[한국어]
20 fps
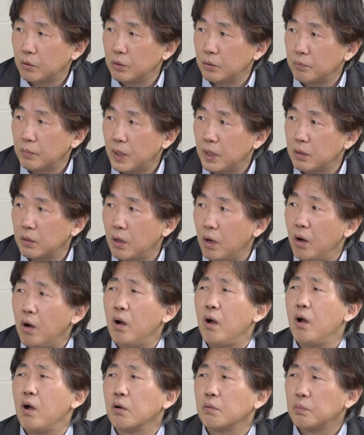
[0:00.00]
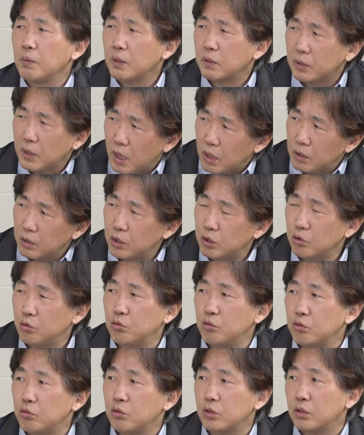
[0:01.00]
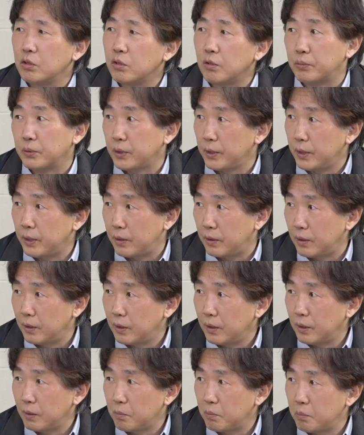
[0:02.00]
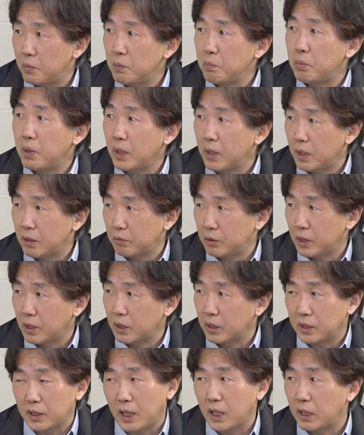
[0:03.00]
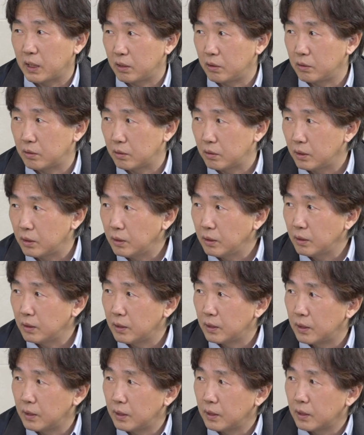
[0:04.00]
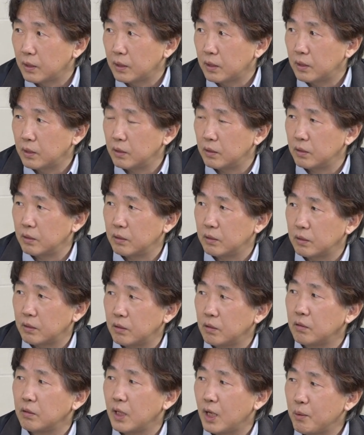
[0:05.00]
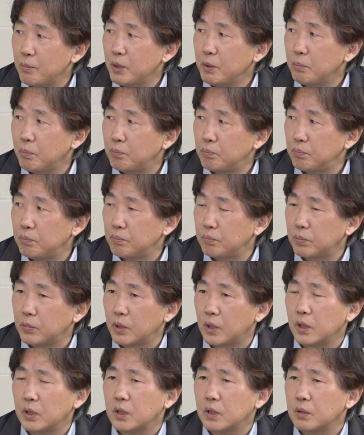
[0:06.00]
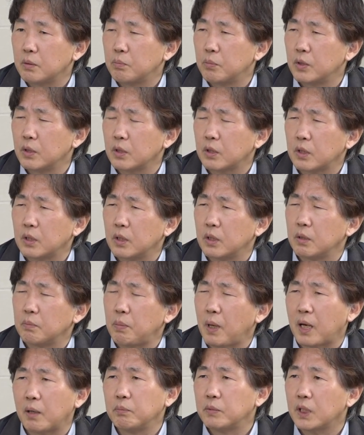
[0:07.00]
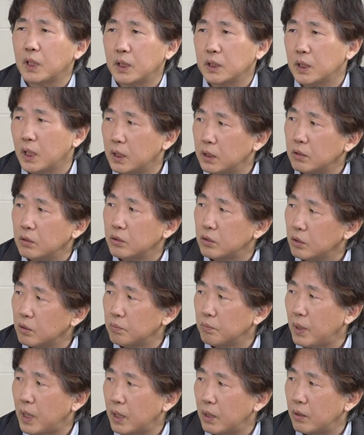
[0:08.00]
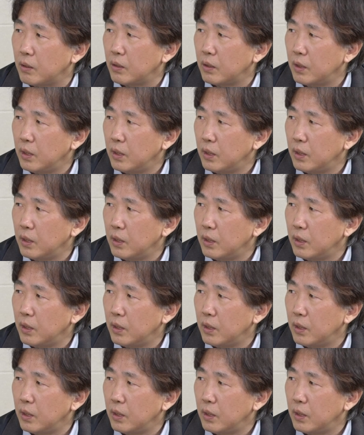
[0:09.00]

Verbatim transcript: 막, 어, 막 땅을 치고 울고 이런 거 없어요. 네. 민폐라고 생각해서 잘 안 하거든요. 아. 그 그런 걸 하면 굉장히 뭐랄까 바람직하지 않은 것처럼 봐요.